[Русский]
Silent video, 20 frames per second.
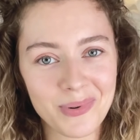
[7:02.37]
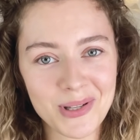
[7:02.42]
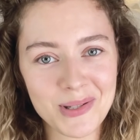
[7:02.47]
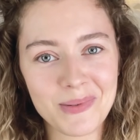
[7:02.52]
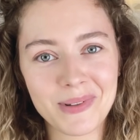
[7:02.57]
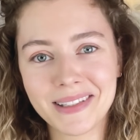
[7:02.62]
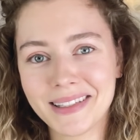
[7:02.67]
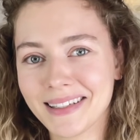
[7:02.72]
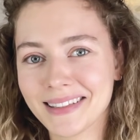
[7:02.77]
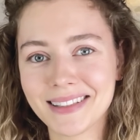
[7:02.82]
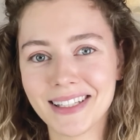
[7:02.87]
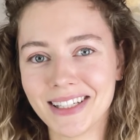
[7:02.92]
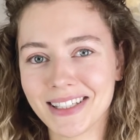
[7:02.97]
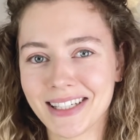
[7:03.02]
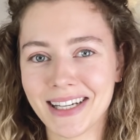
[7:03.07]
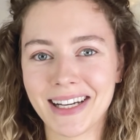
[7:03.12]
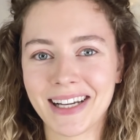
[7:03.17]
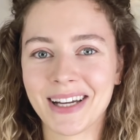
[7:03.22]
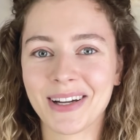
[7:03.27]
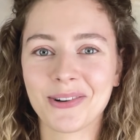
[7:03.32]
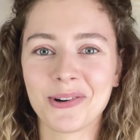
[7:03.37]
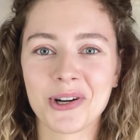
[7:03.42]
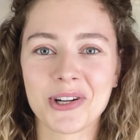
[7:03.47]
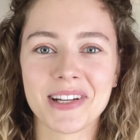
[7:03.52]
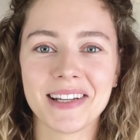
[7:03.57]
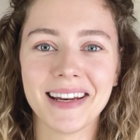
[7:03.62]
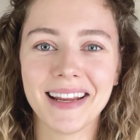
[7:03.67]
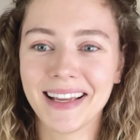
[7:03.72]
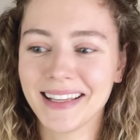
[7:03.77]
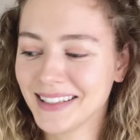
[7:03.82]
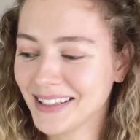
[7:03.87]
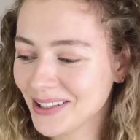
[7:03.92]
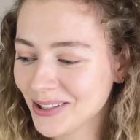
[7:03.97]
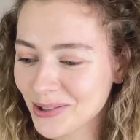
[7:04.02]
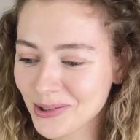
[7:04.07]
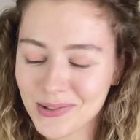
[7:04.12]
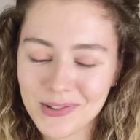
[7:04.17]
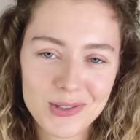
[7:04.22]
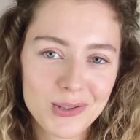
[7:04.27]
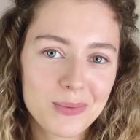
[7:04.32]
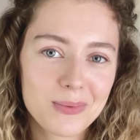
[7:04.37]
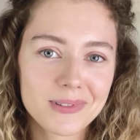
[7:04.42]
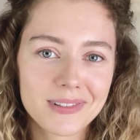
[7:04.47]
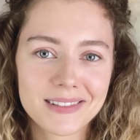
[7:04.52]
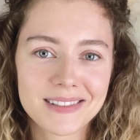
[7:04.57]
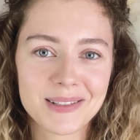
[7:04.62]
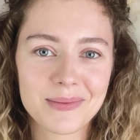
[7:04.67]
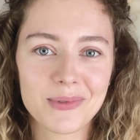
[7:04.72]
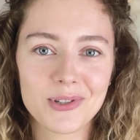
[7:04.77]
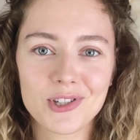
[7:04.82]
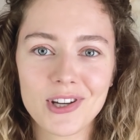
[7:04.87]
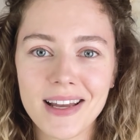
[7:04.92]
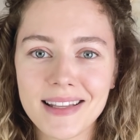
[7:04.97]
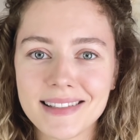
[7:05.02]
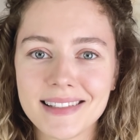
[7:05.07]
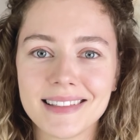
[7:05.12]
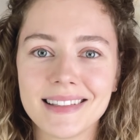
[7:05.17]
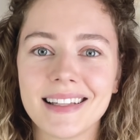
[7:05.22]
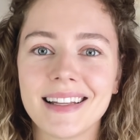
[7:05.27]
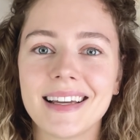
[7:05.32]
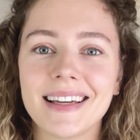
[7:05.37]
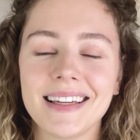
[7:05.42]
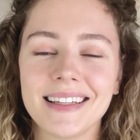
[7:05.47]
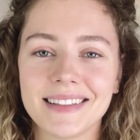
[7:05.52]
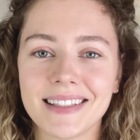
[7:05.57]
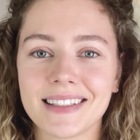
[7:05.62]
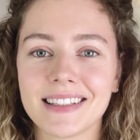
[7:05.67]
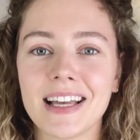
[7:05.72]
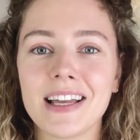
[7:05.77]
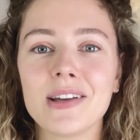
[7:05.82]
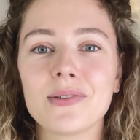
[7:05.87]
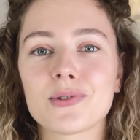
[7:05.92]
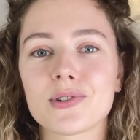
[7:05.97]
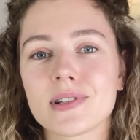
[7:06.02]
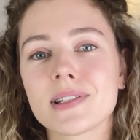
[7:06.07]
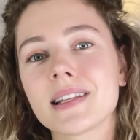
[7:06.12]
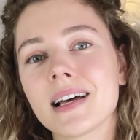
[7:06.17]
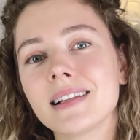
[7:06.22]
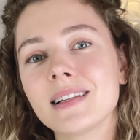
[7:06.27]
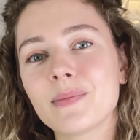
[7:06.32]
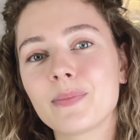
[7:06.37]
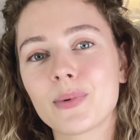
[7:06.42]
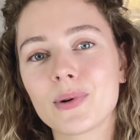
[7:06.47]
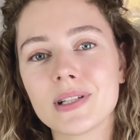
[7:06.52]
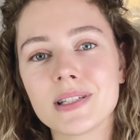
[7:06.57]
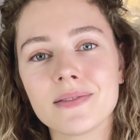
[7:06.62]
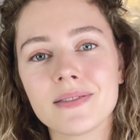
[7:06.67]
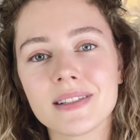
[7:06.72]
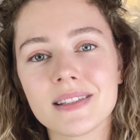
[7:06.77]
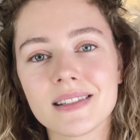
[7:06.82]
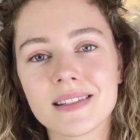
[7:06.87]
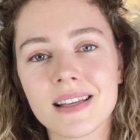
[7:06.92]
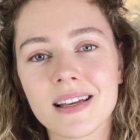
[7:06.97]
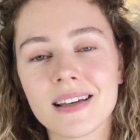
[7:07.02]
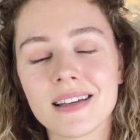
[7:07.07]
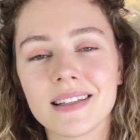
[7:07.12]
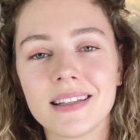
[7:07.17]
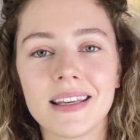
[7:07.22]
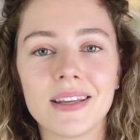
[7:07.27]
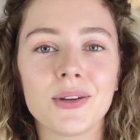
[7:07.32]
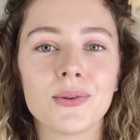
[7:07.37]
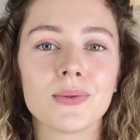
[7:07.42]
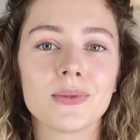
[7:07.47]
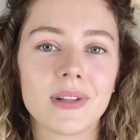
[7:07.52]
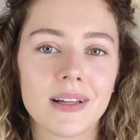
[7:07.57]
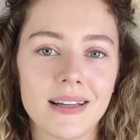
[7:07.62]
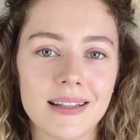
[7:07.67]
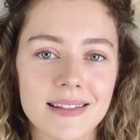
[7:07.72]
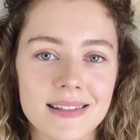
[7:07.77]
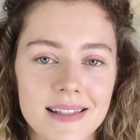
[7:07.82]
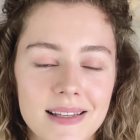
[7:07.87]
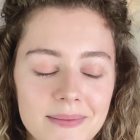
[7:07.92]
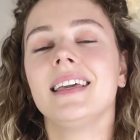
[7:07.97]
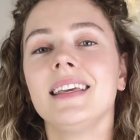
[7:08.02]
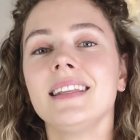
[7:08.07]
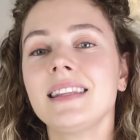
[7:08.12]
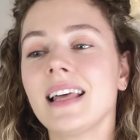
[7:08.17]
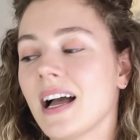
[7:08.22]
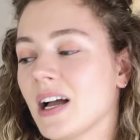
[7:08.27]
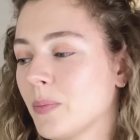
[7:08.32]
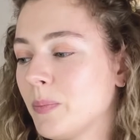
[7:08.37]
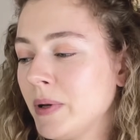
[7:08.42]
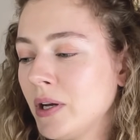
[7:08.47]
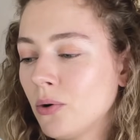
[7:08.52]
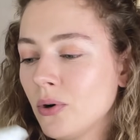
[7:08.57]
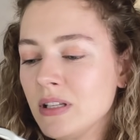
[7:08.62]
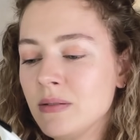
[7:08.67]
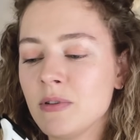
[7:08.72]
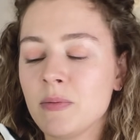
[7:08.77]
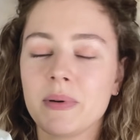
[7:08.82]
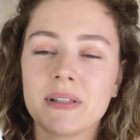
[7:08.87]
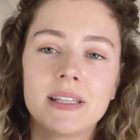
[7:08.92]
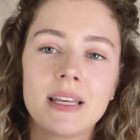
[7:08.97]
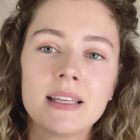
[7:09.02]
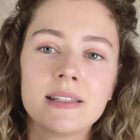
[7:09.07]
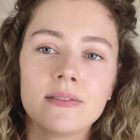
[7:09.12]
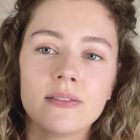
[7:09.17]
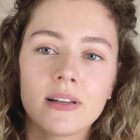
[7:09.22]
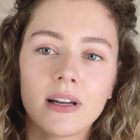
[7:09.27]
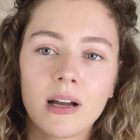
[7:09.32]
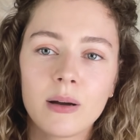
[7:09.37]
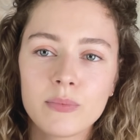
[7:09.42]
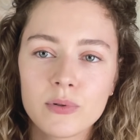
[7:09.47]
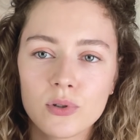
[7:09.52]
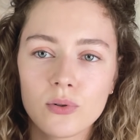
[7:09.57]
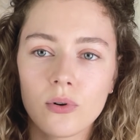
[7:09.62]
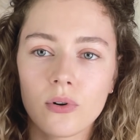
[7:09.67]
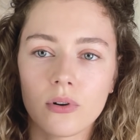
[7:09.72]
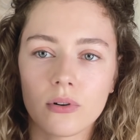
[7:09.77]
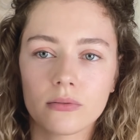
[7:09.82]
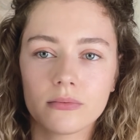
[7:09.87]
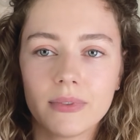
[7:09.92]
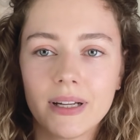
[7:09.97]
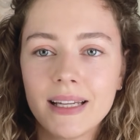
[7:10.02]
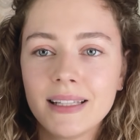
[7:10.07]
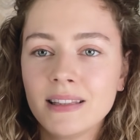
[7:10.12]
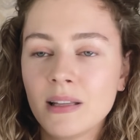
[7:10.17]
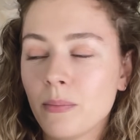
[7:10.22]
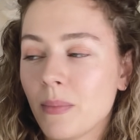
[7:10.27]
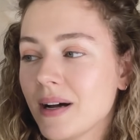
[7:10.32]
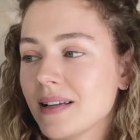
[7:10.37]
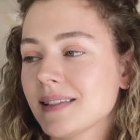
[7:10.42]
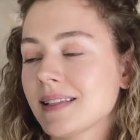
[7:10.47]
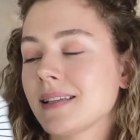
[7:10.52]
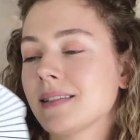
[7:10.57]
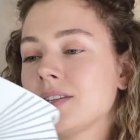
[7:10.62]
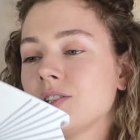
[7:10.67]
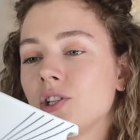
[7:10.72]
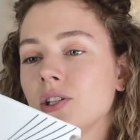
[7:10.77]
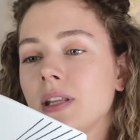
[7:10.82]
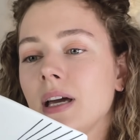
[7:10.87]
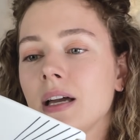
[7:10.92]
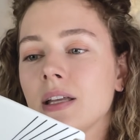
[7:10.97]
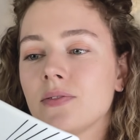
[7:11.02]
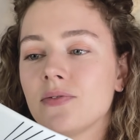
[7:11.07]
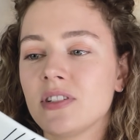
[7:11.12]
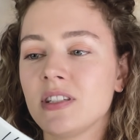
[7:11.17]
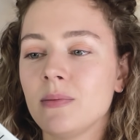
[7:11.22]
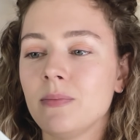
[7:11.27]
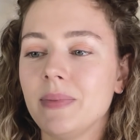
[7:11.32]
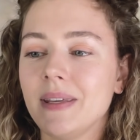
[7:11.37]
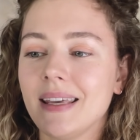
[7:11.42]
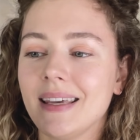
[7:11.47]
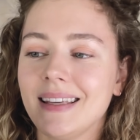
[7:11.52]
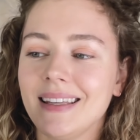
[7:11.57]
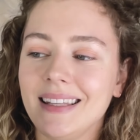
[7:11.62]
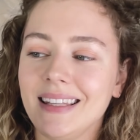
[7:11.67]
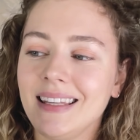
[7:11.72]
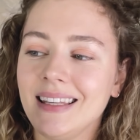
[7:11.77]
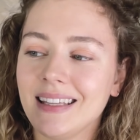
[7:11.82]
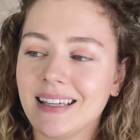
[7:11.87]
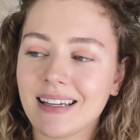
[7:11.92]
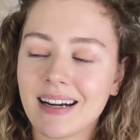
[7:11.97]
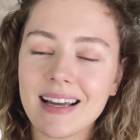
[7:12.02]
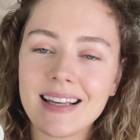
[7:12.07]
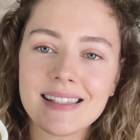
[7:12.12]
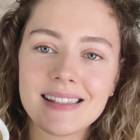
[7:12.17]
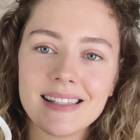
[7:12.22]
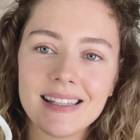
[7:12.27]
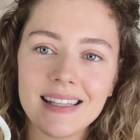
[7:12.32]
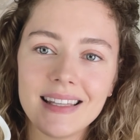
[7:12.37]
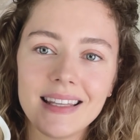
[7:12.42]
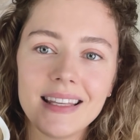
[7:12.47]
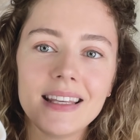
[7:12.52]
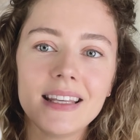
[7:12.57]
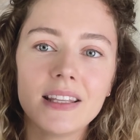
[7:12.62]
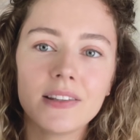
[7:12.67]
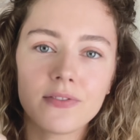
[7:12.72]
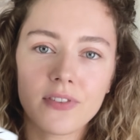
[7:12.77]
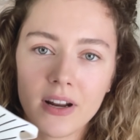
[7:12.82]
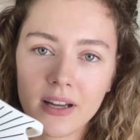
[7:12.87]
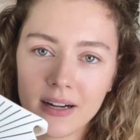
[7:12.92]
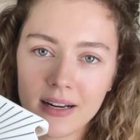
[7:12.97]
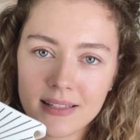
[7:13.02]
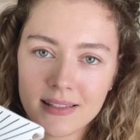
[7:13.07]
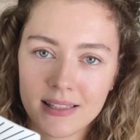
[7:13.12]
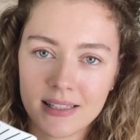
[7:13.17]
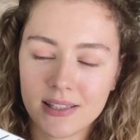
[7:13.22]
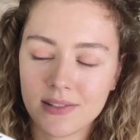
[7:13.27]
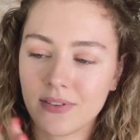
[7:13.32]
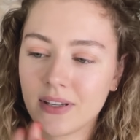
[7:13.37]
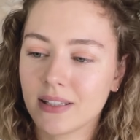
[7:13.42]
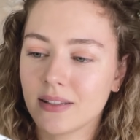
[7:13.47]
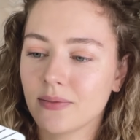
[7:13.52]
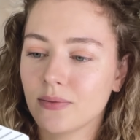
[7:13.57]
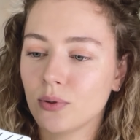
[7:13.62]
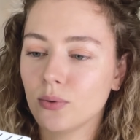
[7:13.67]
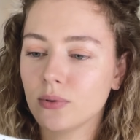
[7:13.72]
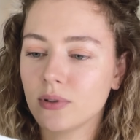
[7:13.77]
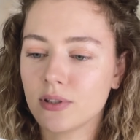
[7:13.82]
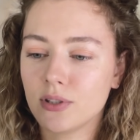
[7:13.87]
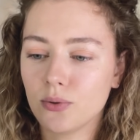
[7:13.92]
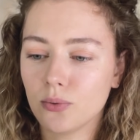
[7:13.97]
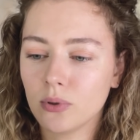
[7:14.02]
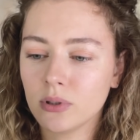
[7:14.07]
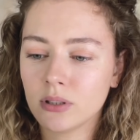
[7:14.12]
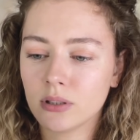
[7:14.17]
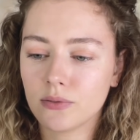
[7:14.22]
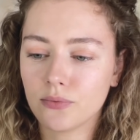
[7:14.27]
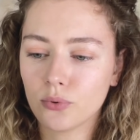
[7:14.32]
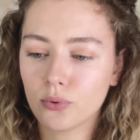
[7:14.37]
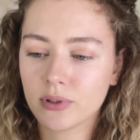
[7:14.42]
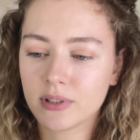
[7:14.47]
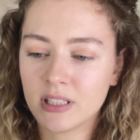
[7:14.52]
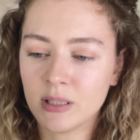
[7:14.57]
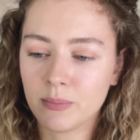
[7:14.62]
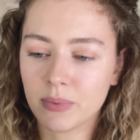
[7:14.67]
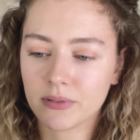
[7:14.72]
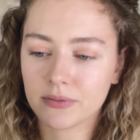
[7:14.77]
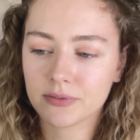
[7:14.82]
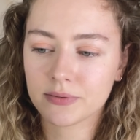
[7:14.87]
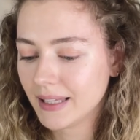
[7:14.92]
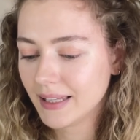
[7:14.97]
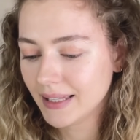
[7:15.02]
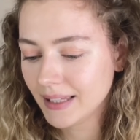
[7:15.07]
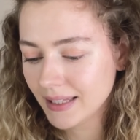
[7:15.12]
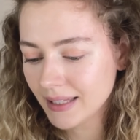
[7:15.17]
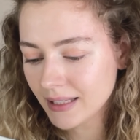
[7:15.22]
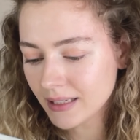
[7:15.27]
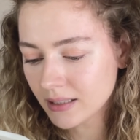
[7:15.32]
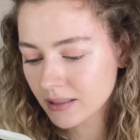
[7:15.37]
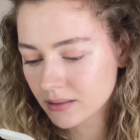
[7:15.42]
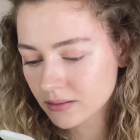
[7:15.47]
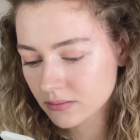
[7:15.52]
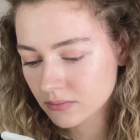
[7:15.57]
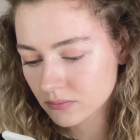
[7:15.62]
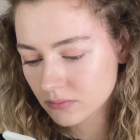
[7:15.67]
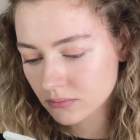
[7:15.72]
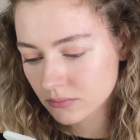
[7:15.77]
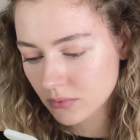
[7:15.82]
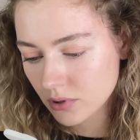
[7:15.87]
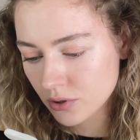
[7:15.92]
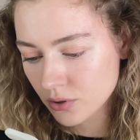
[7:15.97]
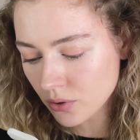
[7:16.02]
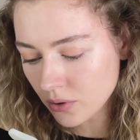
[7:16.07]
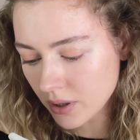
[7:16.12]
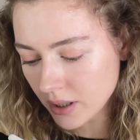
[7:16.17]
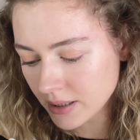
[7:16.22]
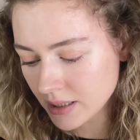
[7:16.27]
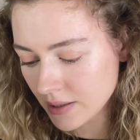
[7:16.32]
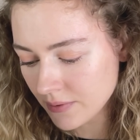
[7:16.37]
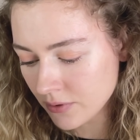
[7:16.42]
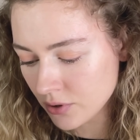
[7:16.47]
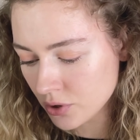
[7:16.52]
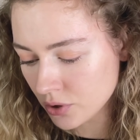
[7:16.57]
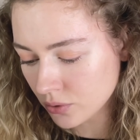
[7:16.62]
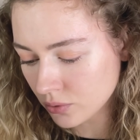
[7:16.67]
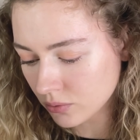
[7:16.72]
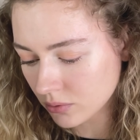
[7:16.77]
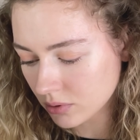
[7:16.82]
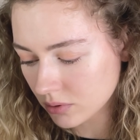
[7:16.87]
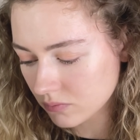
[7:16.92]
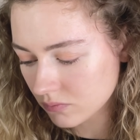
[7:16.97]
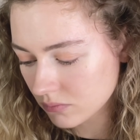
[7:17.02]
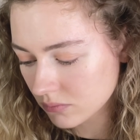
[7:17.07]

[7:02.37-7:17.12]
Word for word: посмотрела, как кожа реагирует, все было замечательно, и тогда я уже стала пользоваться ею на лице. Итак, переходим непосредственно к обзору. Эта маска сочетает в себе и красный, и инфракрасный цвет. Тут диоды двух типов. И их 49 штук,